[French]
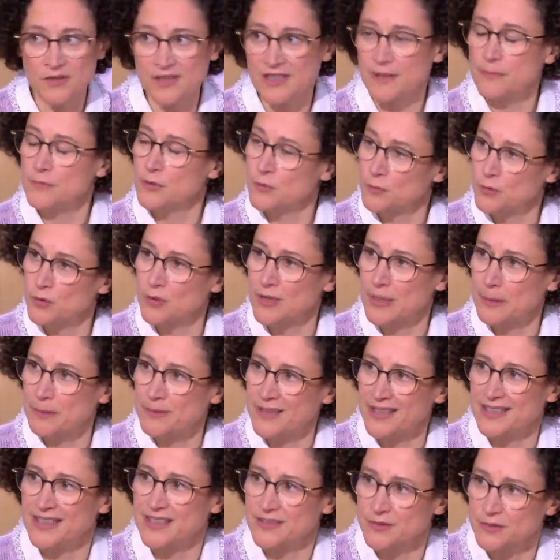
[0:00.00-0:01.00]
c'est bon pour la
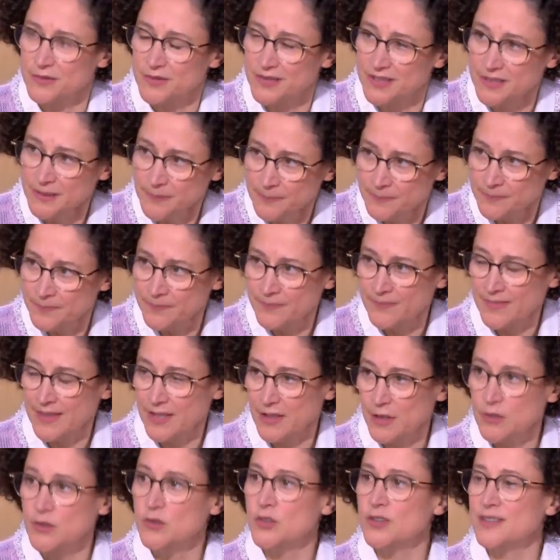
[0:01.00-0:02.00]
planète aussi
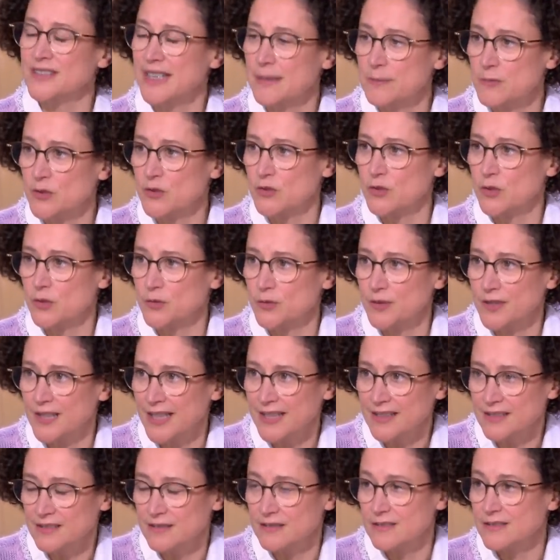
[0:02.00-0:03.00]
notamment sur le
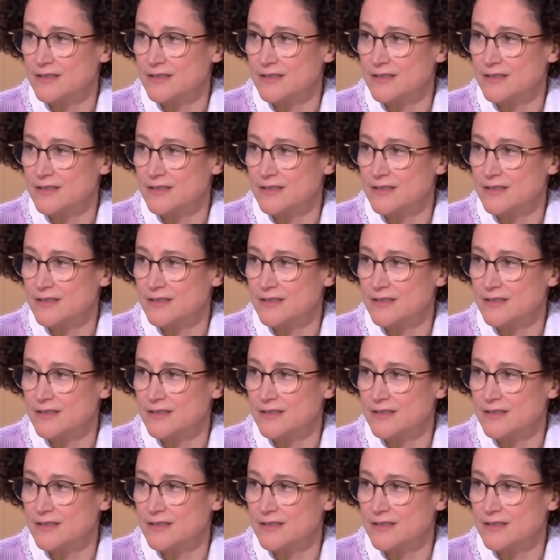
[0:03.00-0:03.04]
gaz,